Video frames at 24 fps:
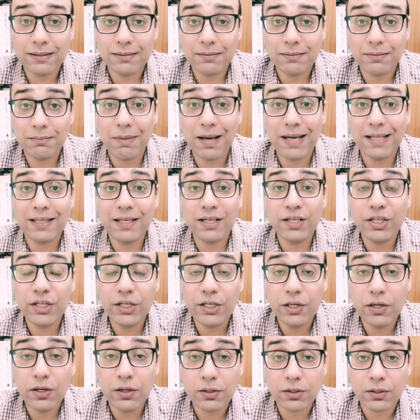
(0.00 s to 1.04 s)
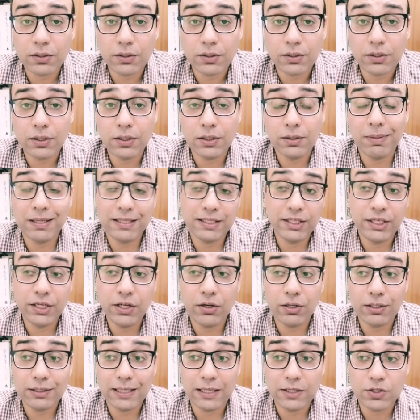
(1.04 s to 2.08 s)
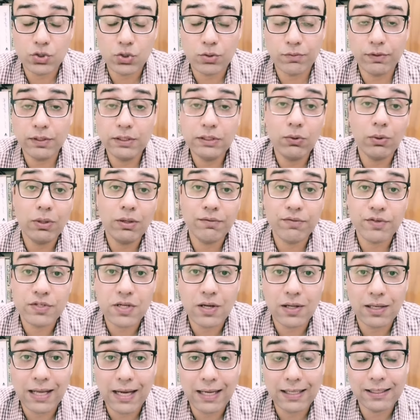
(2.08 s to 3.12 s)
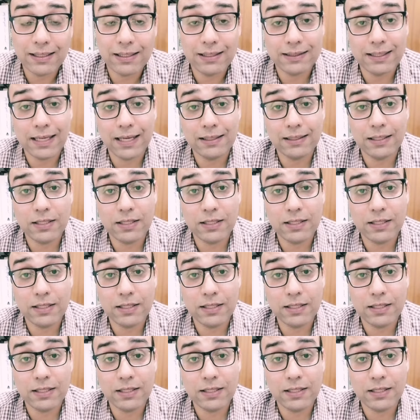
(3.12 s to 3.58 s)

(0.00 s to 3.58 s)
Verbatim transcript: بعد الانهيار بعد انهيار الاتحاد السوفيتي والانفصال عن الاتحاد